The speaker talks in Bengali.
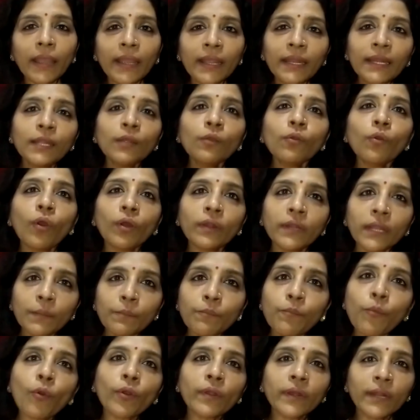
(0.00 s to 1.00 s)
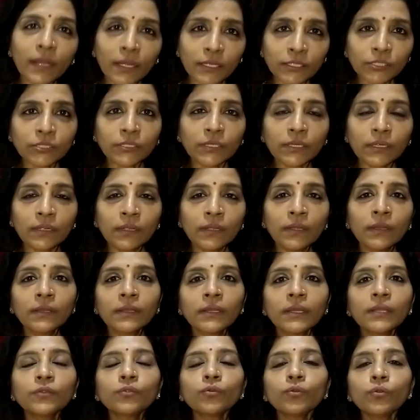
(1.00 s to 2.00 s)
এলেও অনেক পরে আসে
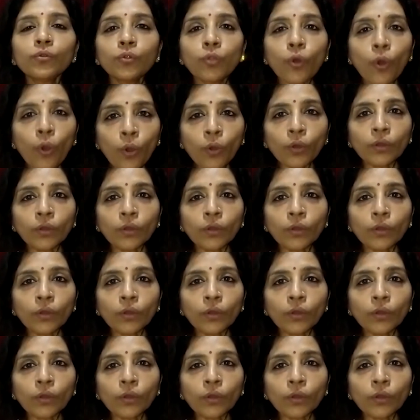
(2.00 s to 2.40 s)
কিন্তু ল